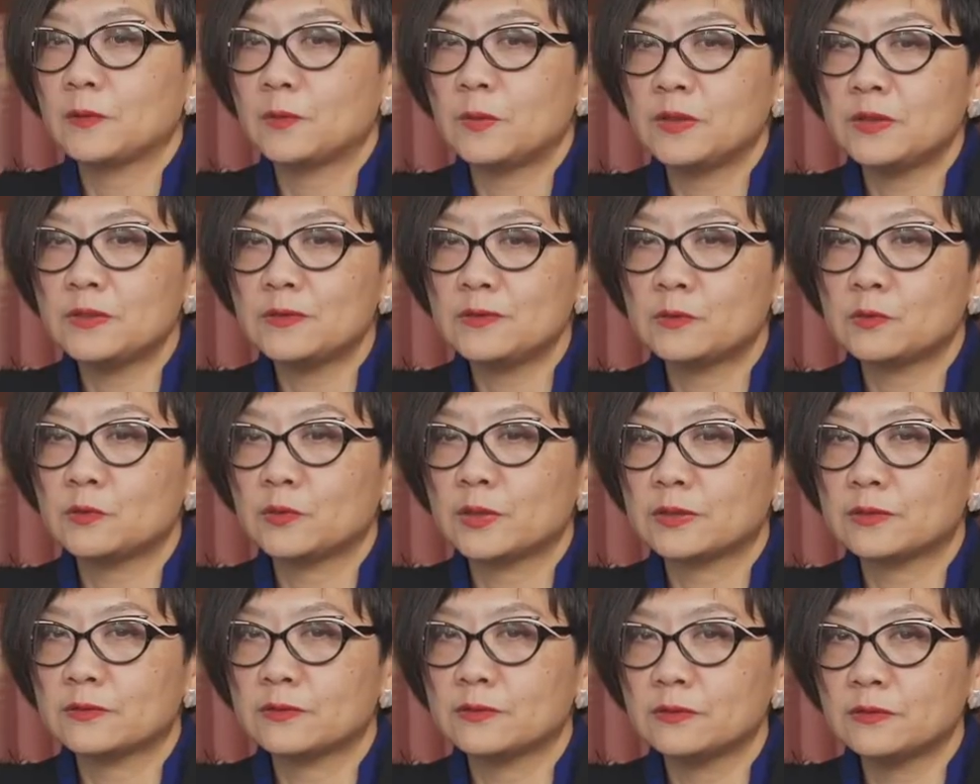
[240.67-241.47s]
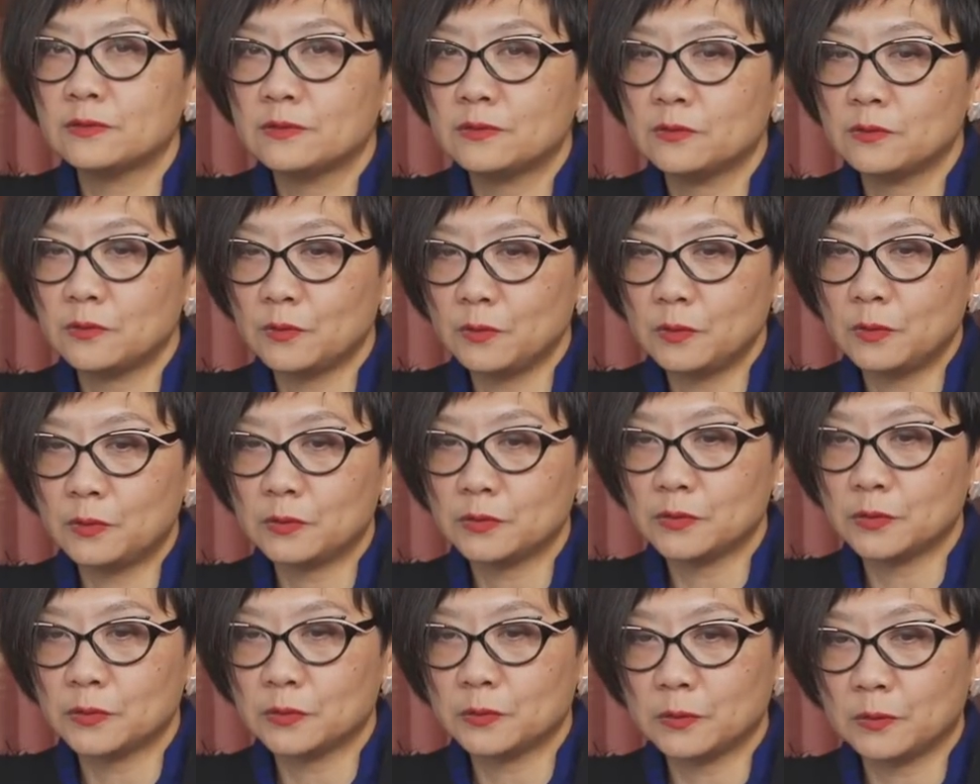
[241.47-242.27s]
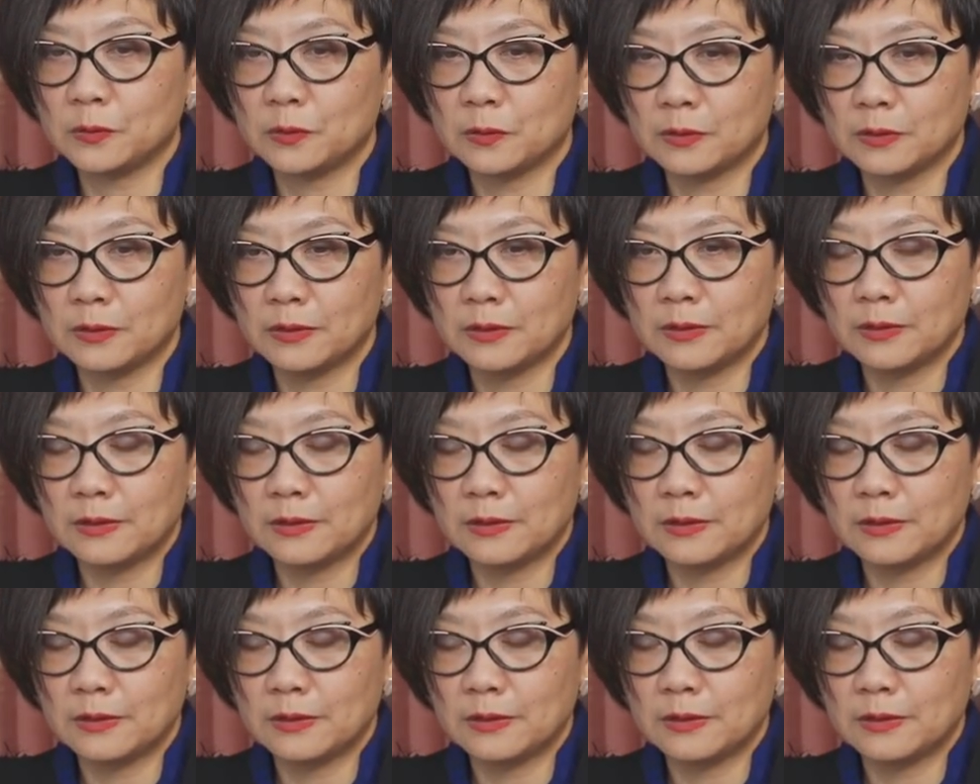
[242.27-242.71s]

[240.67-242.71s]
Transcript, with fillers: ミニズムはずっとその